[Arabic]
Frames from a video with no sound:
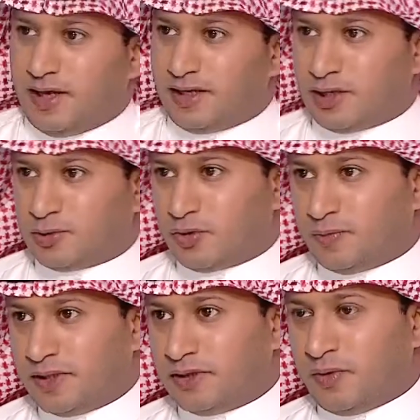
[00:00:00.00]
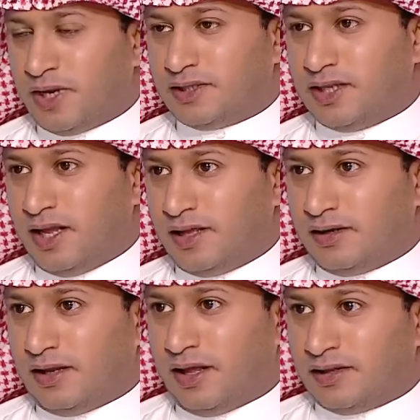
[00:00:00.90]
عن غزوة بدر ونأتي
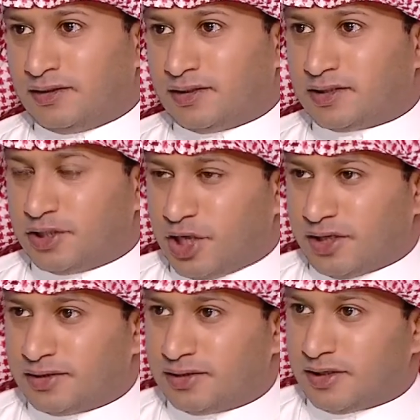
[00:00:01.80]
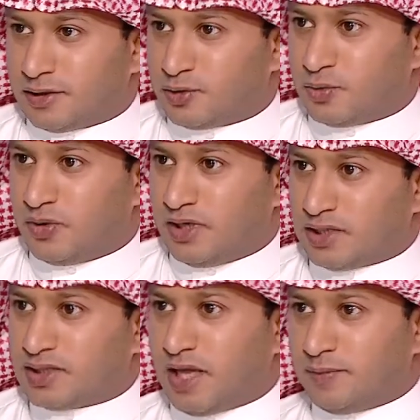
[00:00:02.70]
الآن عن استشارة الرسول
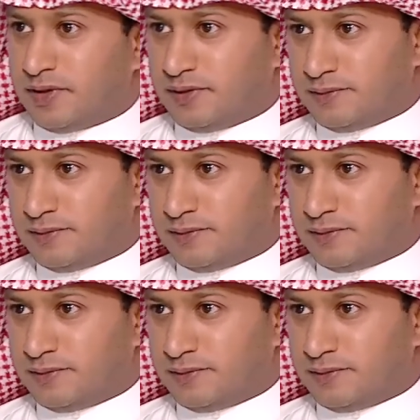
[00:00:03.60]
لأصحابه